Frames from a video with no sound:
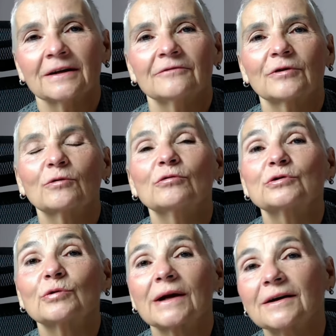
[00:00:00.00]
wokół
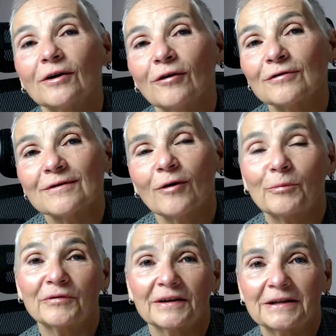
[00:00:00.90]
którego
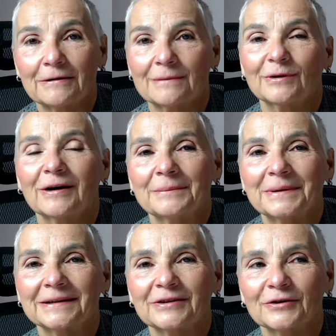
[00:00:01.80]
opowiadałam o
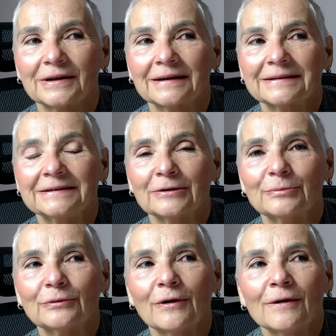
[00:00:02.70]
kamertonach. I to
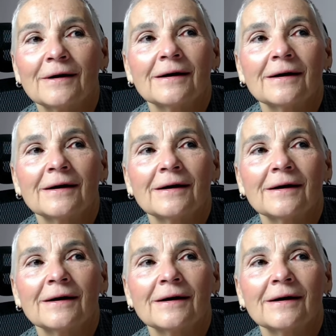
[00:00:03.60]
było